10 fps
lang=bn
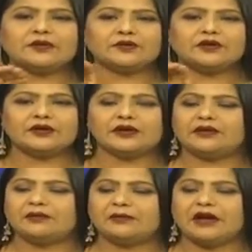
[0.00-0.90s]
তারপরে এই
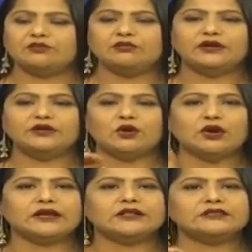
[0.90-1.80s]
আঙুলের
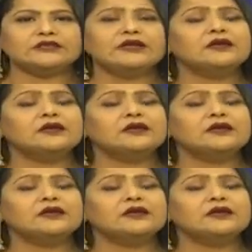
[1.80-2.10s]
ডগাটা দিয়ে